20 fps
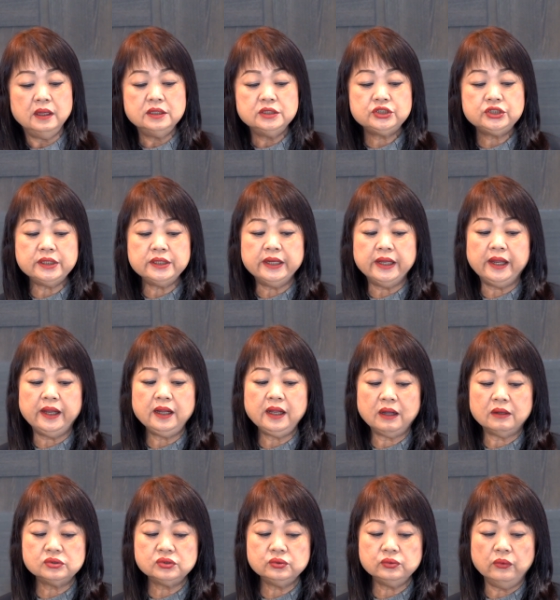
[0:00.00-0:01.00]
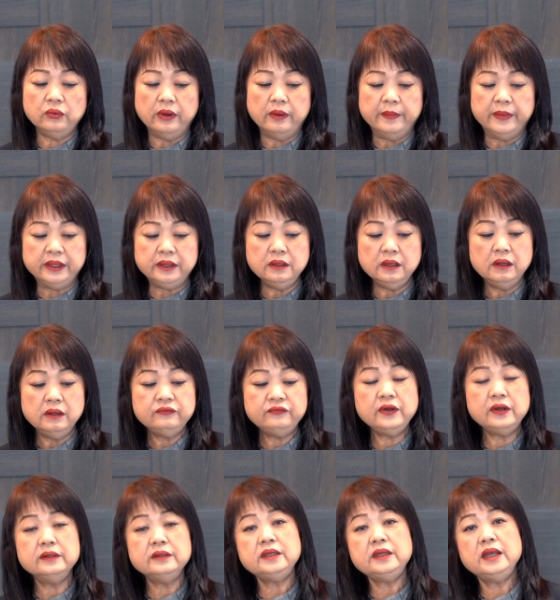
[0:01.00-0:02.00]
圣灵告诉我们，
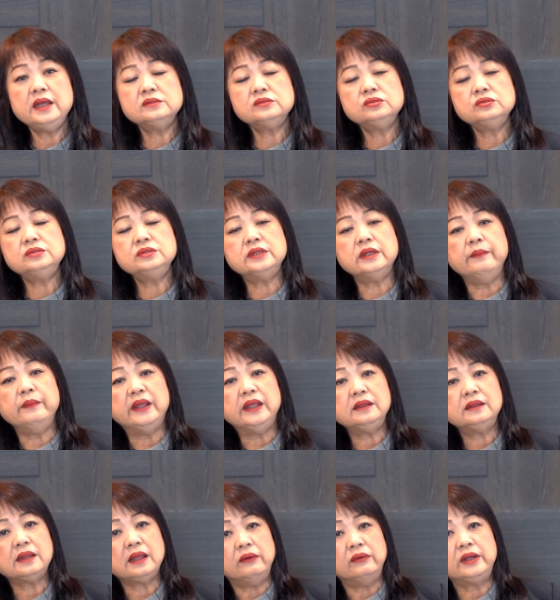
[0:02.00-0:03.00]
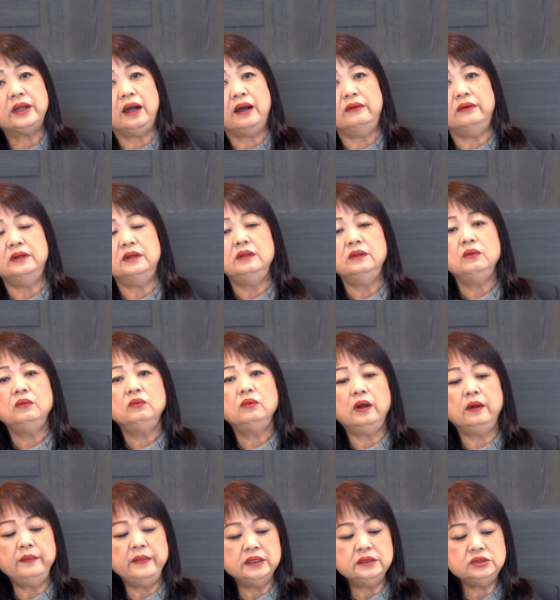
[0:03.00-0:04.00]
奉耶稣的名祷告，
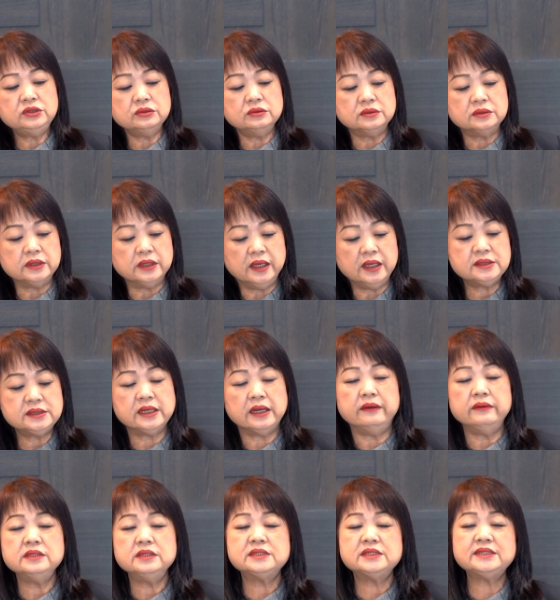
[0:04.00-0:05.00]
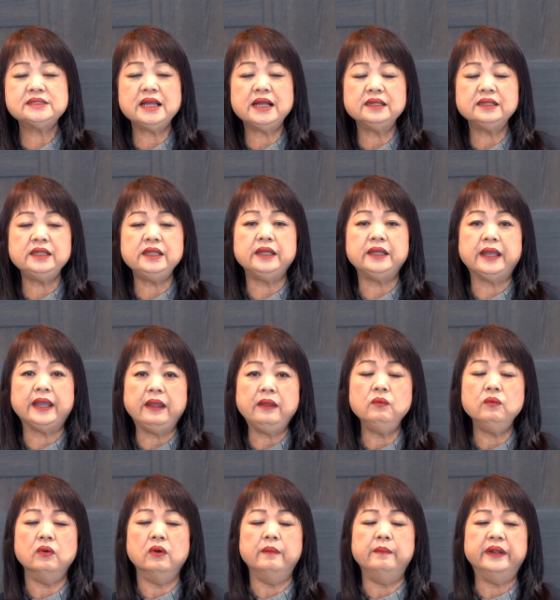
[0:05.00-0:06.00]
我们就得着上帝给
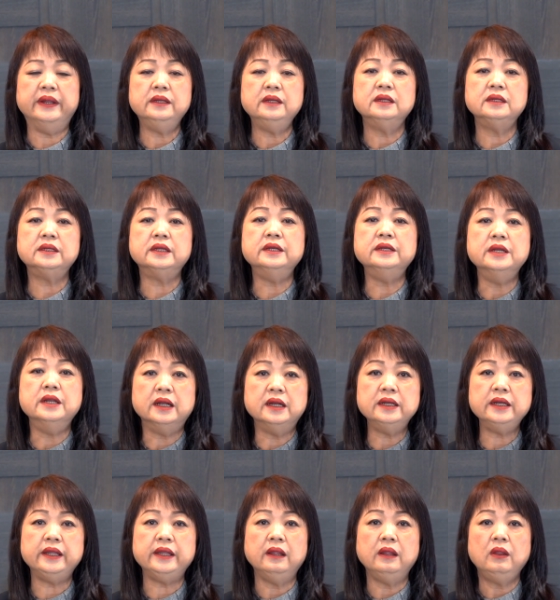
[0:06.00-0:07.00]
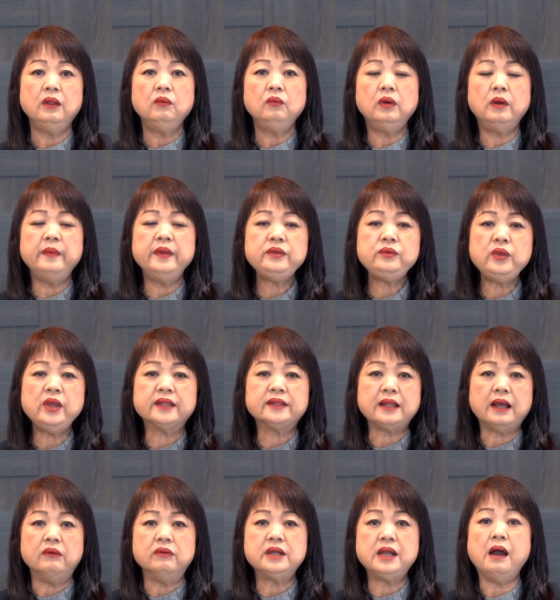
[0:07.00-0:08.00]
我们的能力。我们越
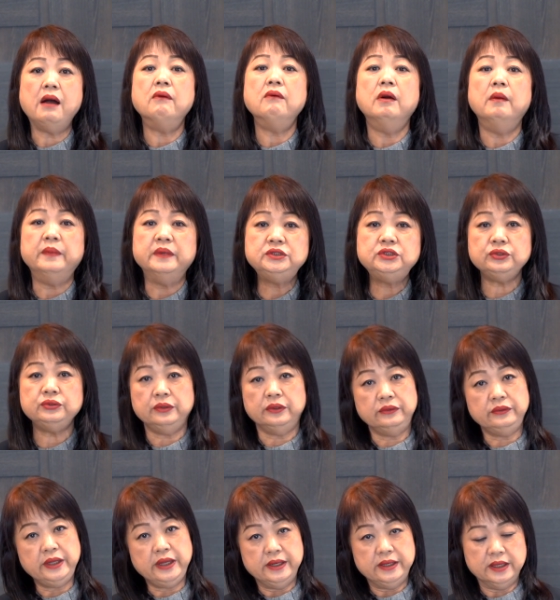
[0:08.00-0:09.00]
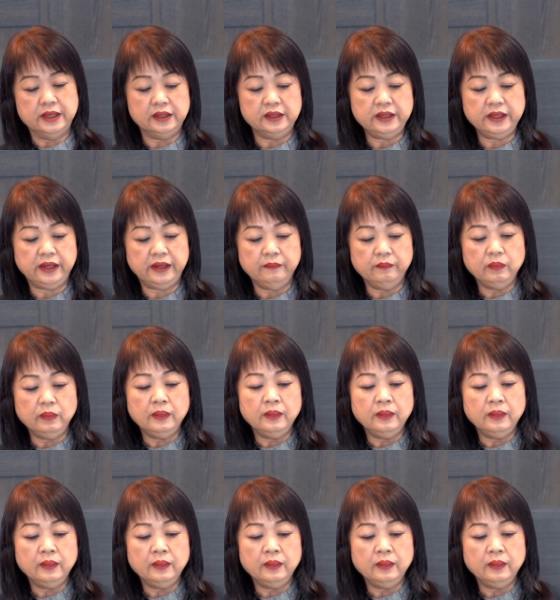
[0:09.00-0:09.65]
祷告，我们就有越能力。